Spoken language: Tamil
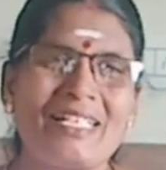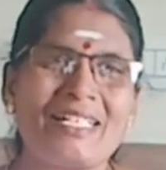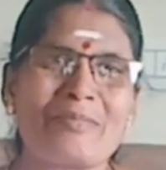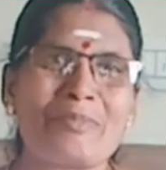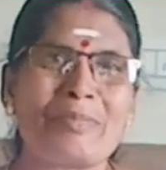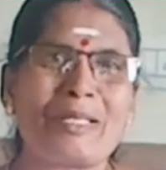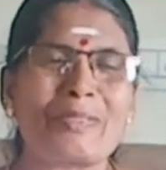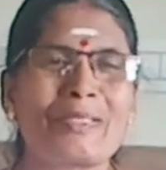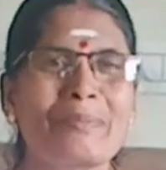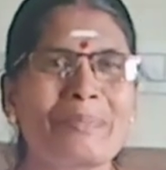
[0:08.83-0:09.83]
அன்பும்
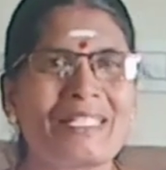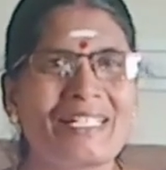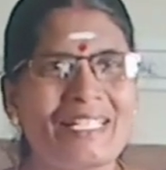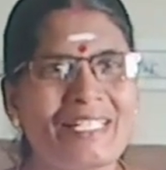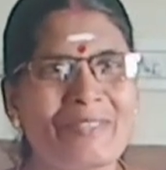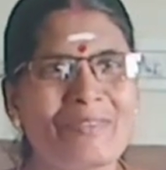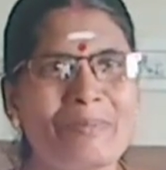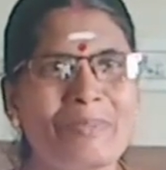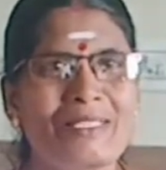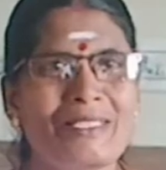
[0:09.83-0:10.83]
ஆரோக்கியம் பெறுகிற இறைவனை
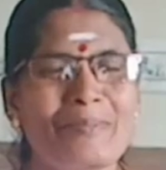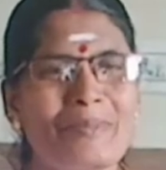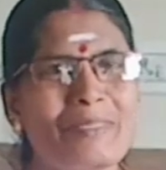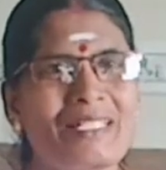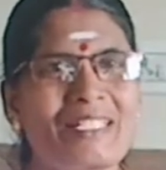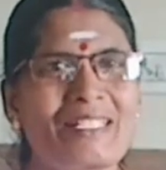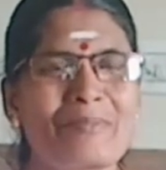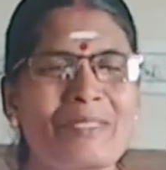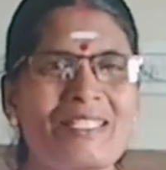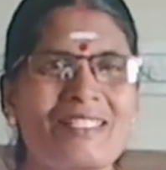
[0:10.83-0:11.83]
பிரார்த்திப்போம் இன்னைக்கு
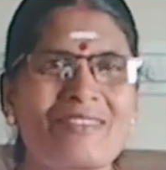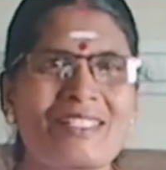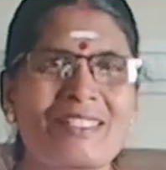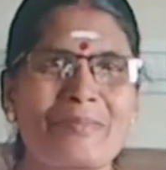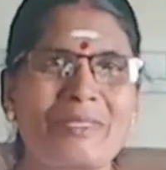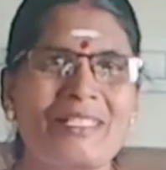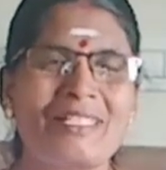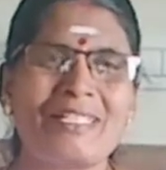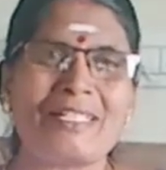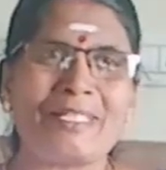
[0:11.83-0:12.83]
நம்ம ஈஸ்வரி
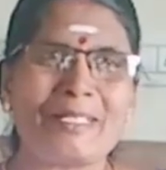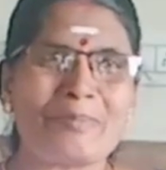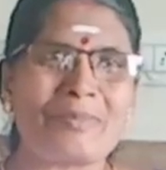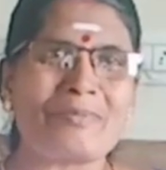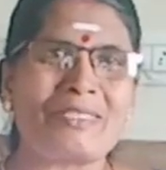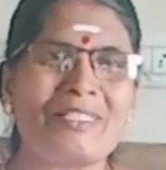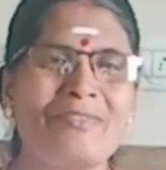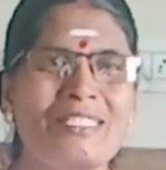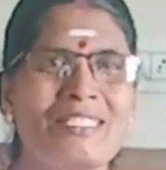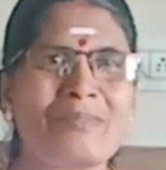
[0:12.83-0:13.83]
சமையலில் இடியாப்பம் வந்து
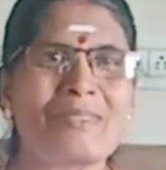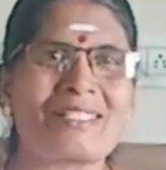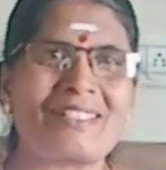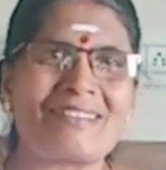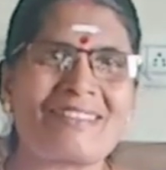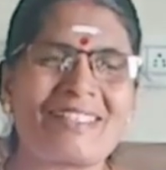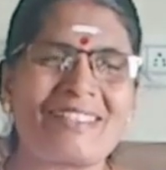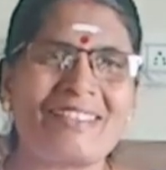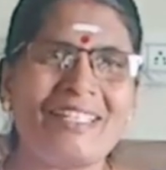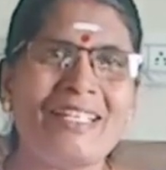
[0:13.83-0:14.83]
வெஜிடபிள்ஸ் எல்லாம் சேர்த்து